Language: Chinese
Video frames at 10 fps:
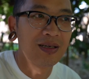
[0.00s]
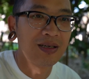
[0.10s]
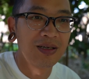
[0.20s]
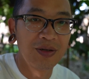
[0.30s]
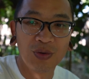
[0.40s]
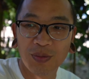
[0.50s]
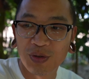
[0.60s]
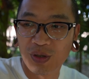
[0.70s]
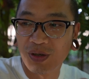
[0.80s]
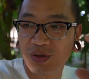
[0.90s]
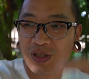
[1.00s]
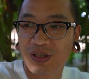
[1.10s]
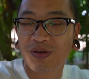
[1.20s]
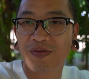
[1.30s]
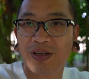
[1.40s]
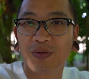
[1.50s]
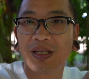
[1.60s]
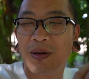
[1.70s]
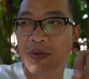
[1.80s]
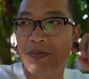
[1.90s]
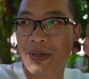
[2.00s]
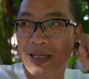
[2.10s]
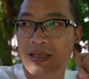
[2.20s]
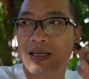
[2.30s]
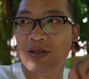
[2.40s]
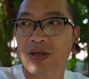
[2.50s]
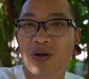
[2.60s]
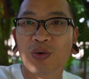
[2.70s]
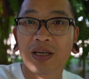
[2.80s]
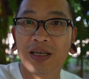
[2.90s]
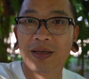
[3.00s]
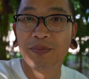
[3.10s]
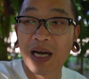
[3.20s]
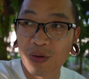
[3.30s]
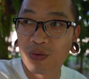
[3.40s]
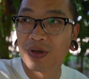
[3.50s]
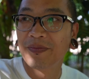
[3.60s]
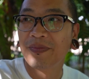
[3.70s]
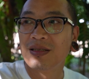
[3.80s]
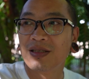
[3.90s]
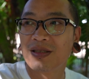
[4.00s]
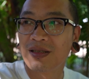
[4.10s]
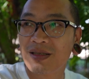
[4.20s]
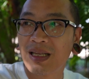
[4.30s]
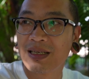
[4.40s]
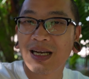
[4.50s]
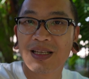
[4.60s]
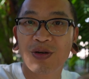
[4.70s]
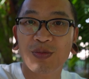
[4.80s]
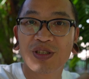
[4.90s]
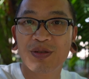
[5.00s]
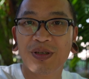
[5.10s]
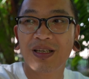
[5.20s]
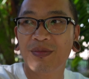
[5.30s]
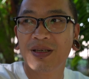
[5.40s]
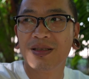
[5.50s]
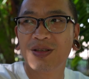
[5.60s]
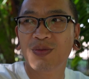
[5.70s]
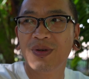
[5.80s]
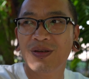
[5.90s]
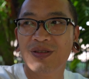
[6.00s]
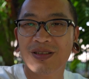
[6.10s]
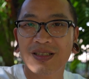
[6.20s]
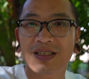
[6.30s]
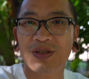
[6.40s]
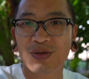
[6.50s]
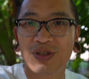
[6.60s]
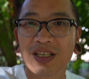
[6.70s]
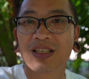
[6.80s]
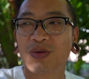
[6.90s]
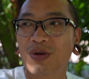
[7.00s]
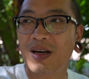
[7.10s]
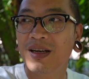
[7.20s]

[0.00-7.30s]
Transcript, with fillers: 呃，我们最后吃一顿饭，因为他们明天就要回曼谷了。其实大家看到我们视频里面都没有仔细的去介绍过，